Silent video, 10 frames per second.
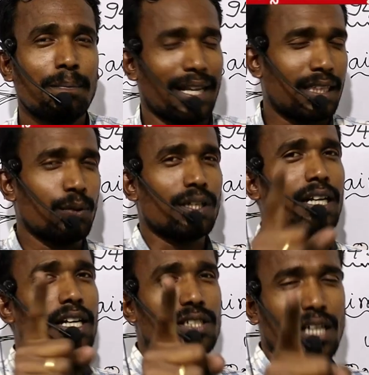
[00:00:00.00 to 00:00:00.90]
ప్రతి
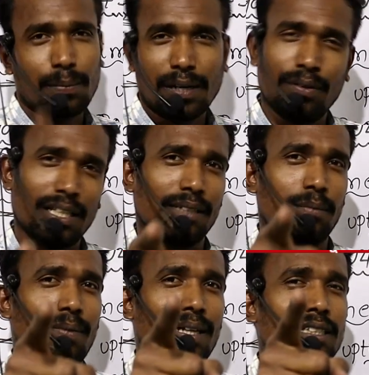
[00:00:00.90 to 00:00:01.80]
ఒక్కరికి జాబ్
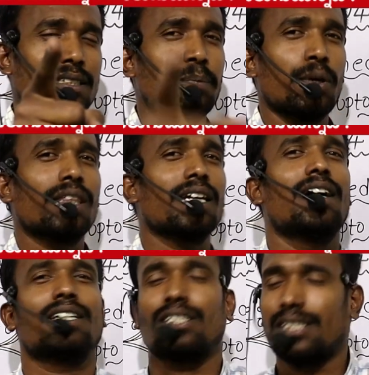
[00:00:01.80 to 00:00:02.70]
రావాలని
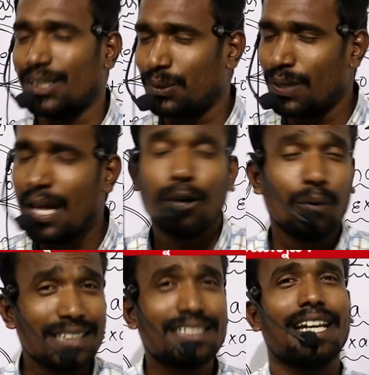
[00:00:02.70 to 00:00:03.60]
మనస్ఫూర్తిగా ఆశిస్తూ
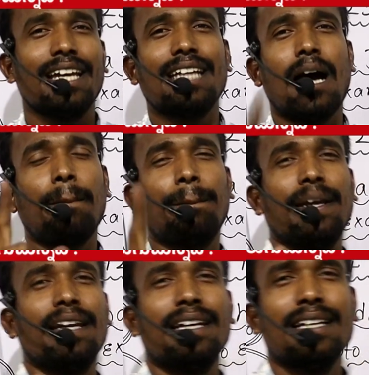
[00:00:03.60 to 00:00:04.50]
వన్స్ అగైన్ హ్యాపీ